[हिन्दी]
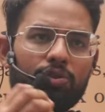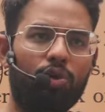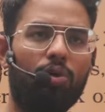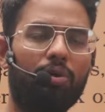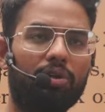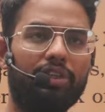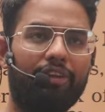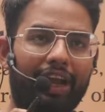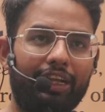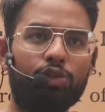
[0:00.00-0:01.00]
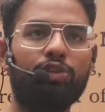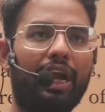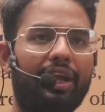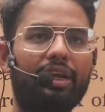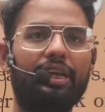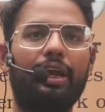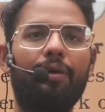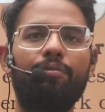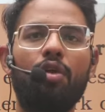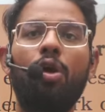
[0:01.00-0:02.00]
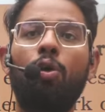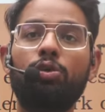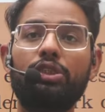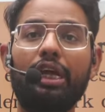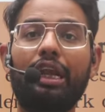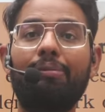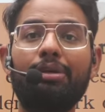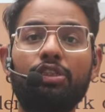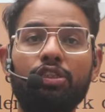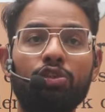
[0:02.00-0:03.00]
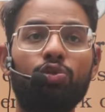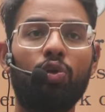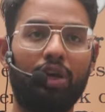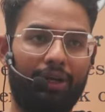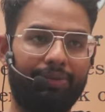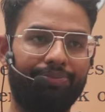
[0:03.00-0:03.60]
जो दवाई सुझाई गई है उसका नाम है सिंकोना